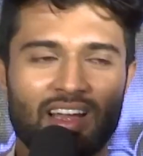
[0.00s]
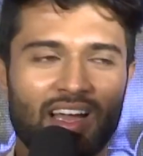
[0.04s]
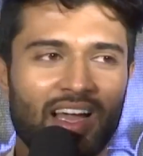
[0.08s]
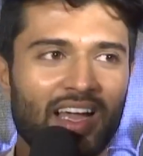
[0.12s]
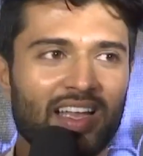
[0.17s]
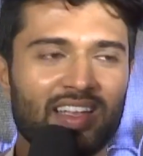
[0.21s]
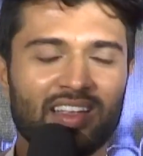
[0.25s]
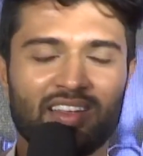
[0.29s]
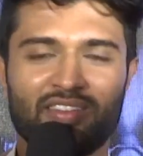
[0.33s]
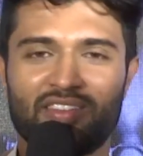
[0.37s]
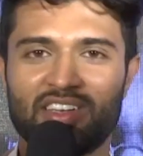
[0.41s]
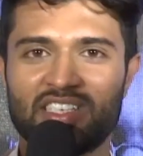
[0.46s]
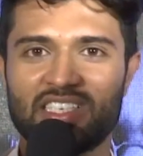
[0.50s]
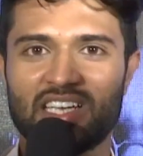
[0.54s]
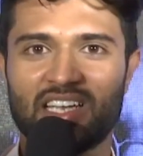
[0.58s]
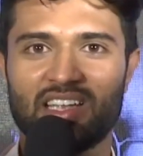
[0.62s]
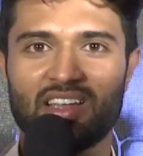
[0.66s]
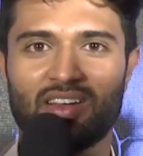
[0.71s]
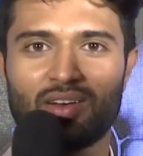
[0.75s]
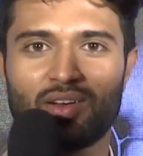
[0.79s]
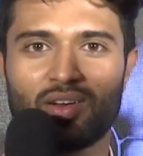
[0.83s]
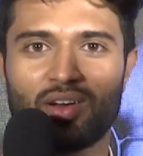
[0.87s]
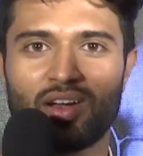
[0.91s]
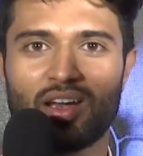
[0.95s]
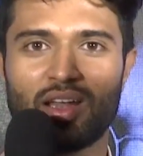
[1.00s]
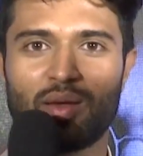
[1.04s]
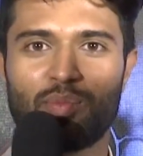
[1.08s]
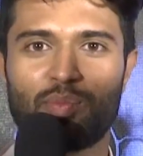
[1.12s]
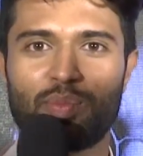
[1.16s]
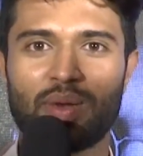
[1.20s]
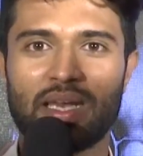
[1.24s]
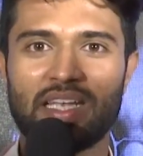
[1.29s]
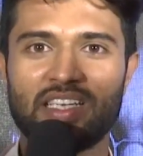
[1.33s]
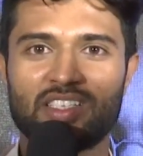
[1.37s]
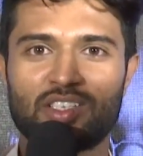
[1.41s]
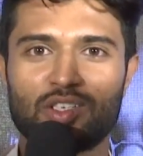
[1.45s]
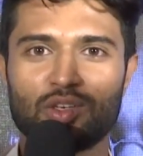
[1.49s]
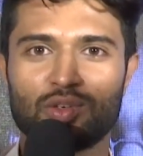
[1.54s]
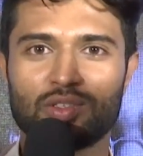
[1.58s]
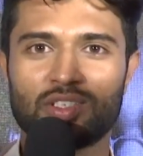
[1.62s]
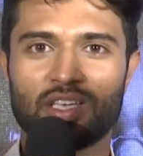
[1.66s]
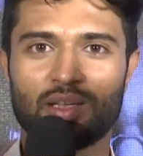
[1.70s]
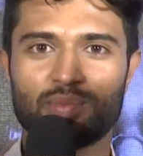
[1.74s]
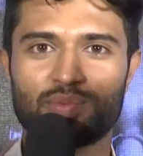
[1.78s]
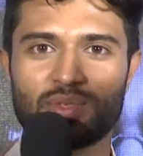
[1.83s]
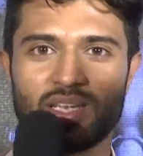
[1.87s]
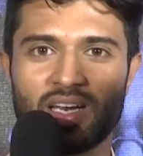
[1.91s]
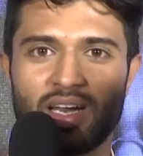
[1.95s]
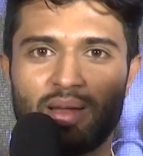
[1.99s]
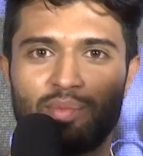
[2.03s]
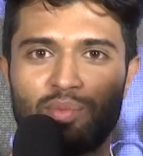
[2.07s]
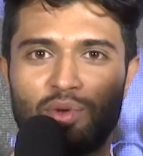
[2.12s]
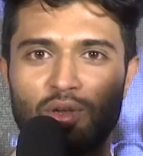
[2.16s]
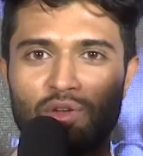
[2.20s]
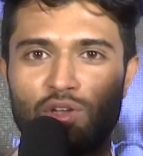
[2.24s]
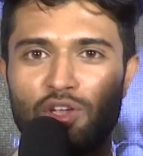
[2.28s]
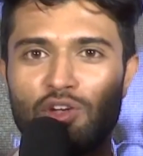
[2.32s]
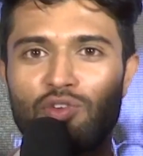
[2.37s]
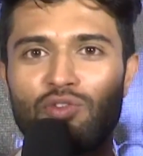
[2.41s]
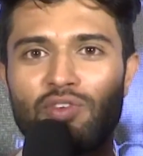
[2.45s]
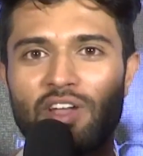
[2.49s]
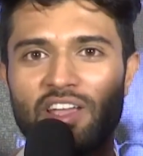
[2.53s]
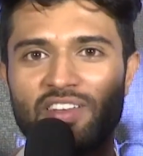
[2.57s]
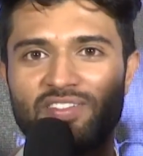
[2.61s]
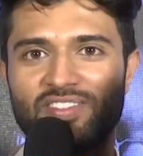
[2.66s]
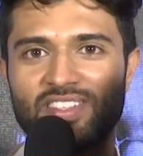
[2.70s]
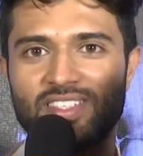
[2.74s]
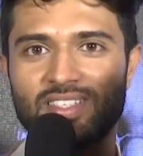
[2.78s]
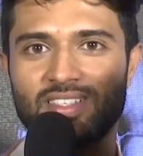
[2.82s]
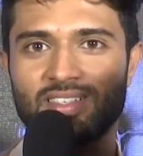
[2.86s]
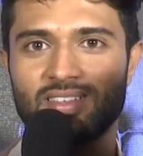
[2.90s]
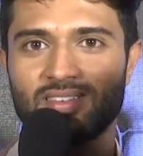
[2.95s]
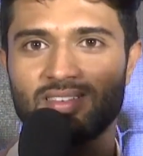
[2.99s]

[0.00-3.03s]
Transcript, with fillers: హాయ్ విజయ్ దేవరకొండ ప్లీజ్ డూ సబ్స్క్రైబ్ టు న్యూ వేవ్స్